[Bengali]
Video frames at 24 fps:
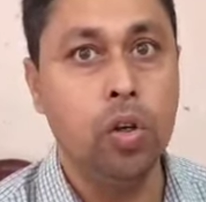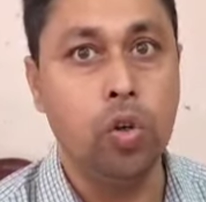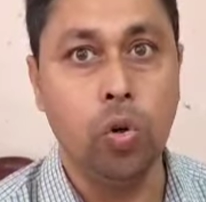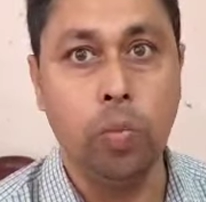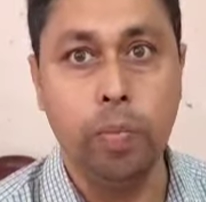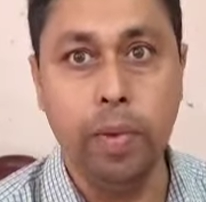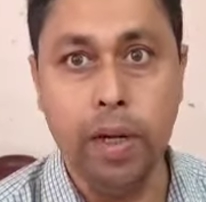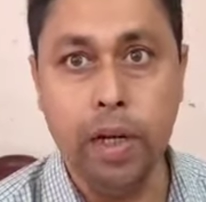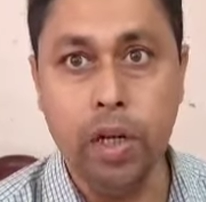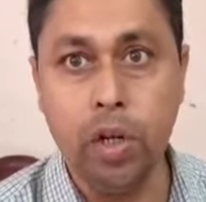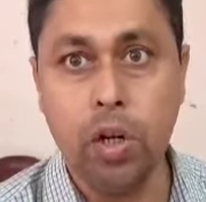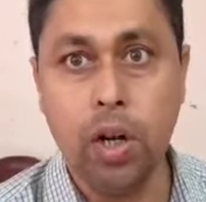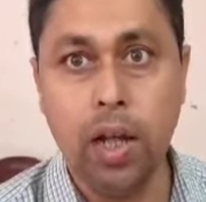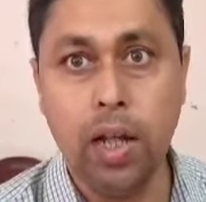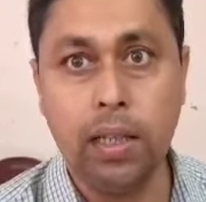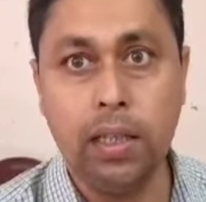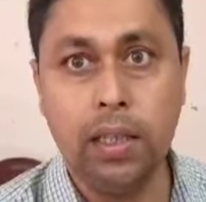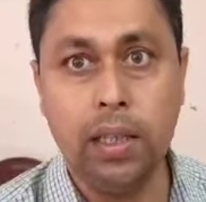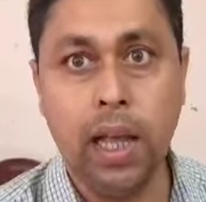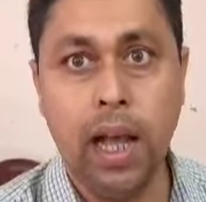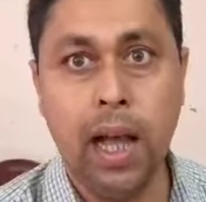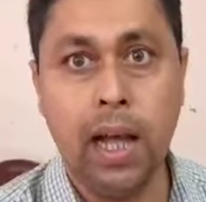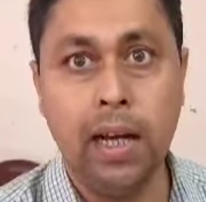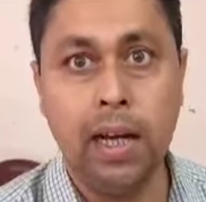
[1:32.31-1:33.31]
রবীন্দ্রনাথ
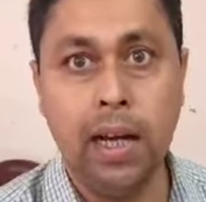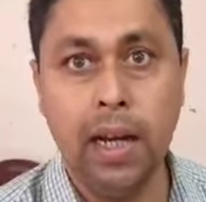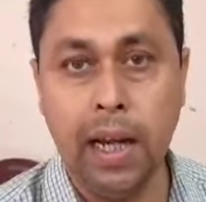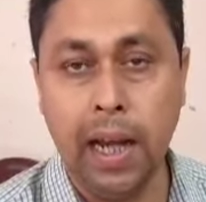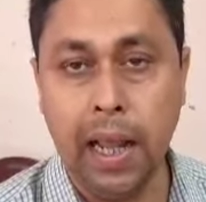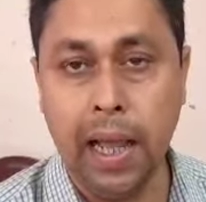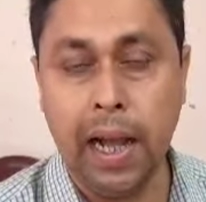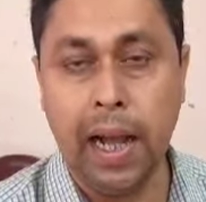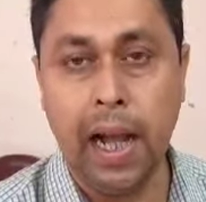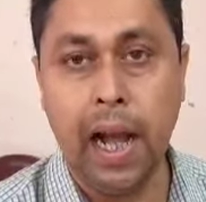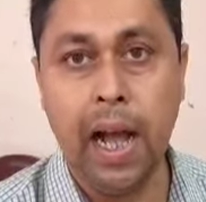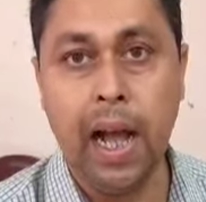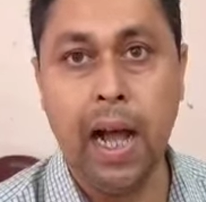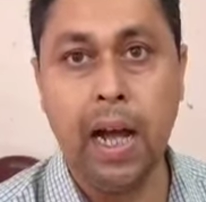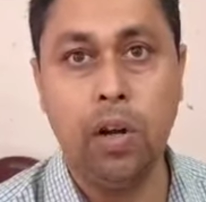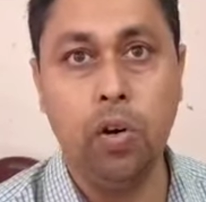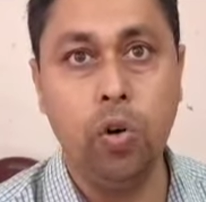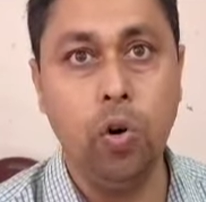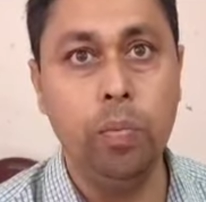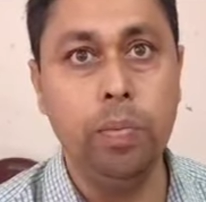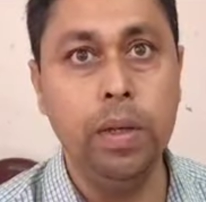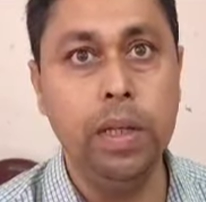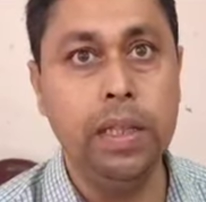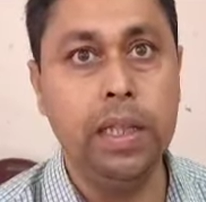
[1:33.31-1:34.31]
তার লেখা
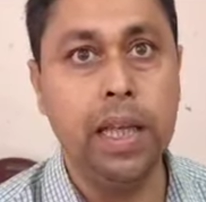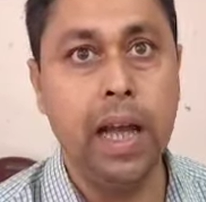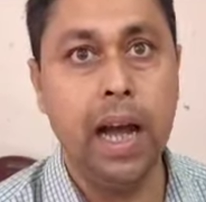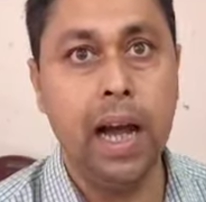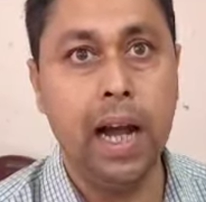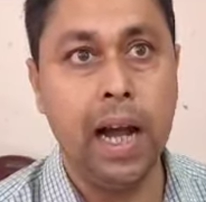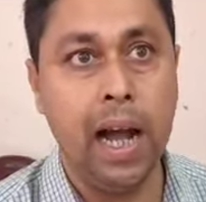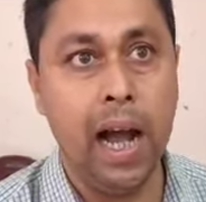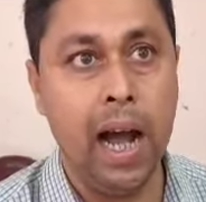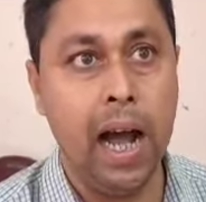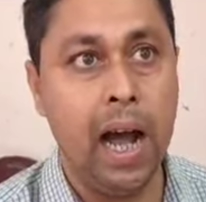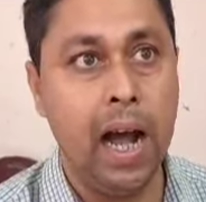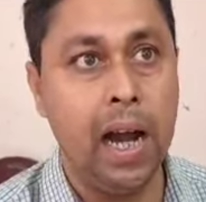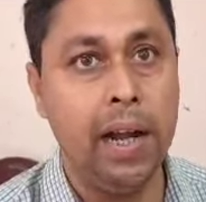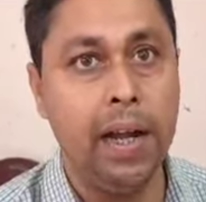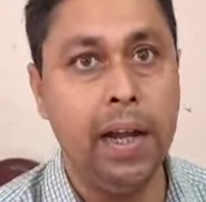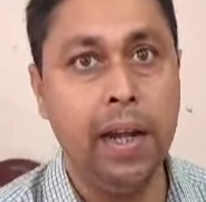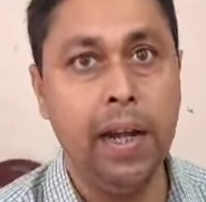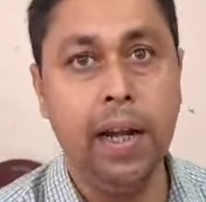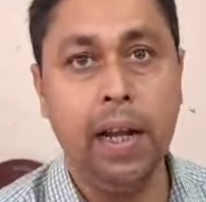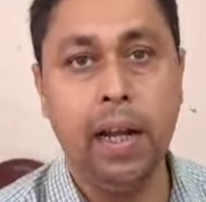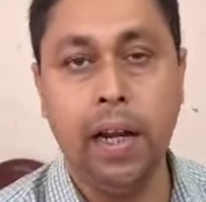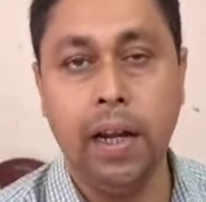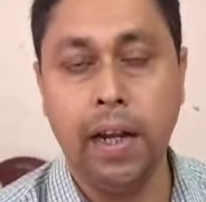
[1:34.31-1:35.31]
কবিতা গান
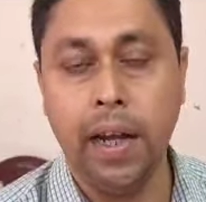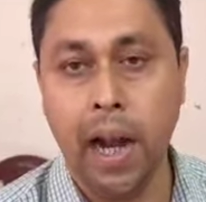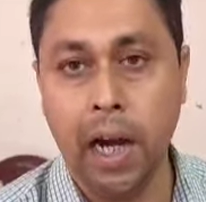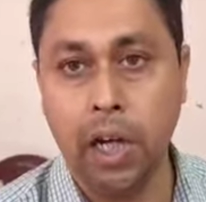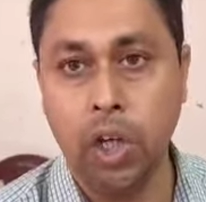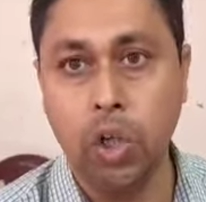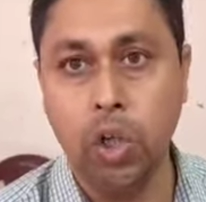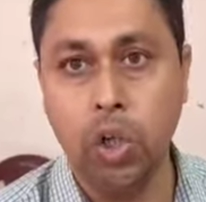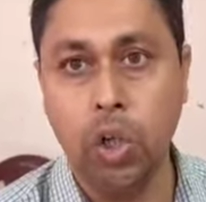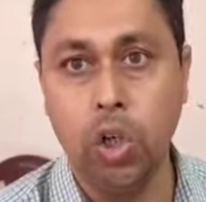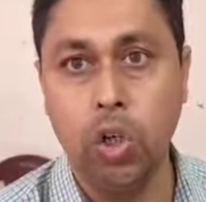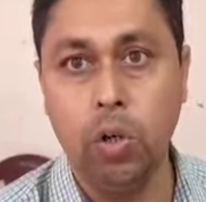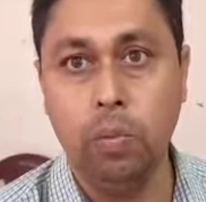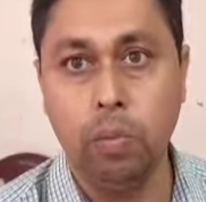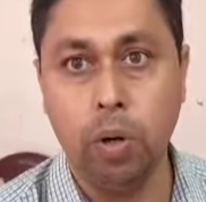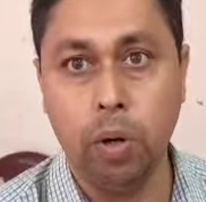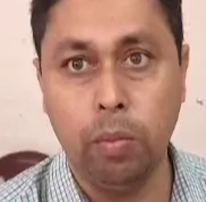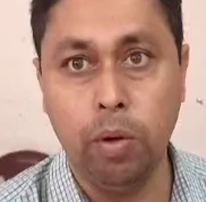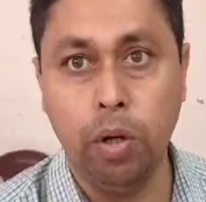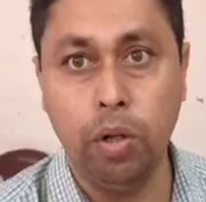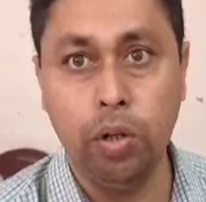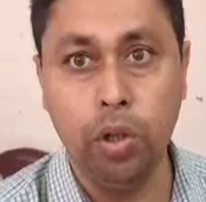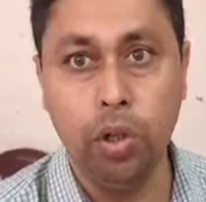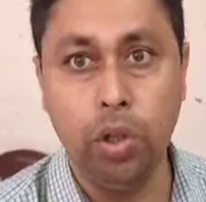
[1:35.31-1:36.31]
নাটক
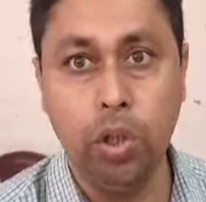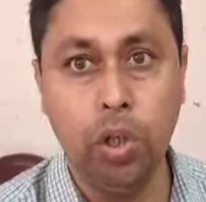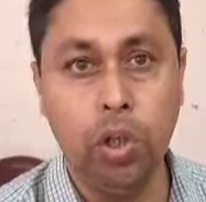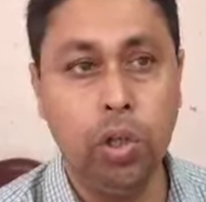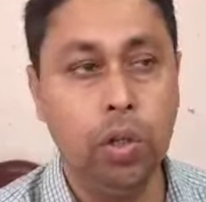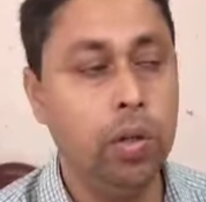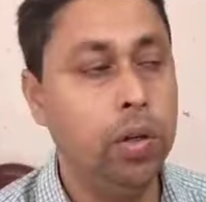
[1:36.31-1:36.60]
প্রবন্ধ